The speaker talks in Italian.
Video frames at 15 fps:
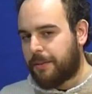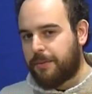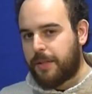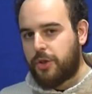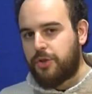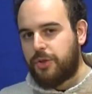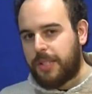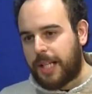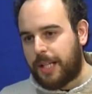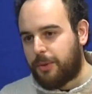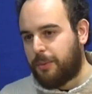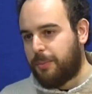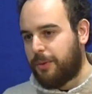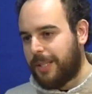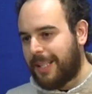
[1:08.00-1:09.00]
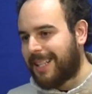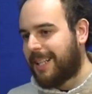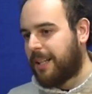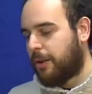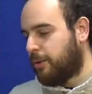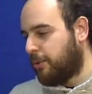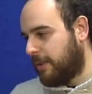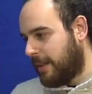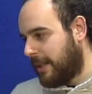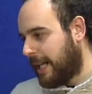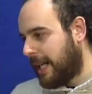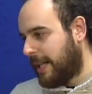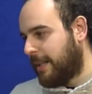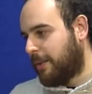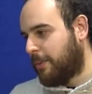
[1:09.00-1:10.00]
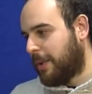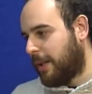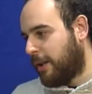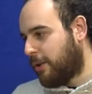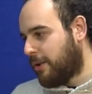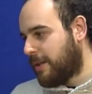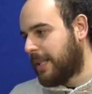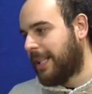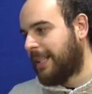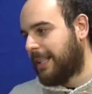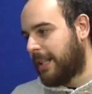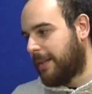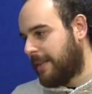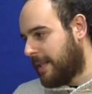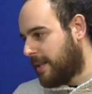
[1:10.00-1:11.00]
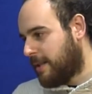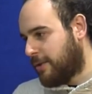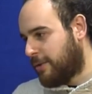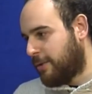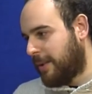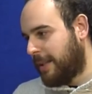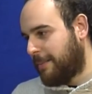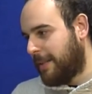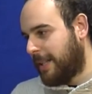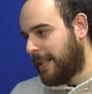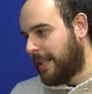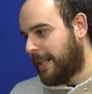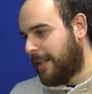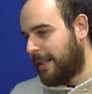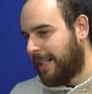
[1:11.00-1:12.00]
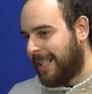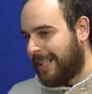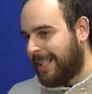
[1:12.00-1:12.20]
affascinato poter raccontare qualcosa attraverso la mia,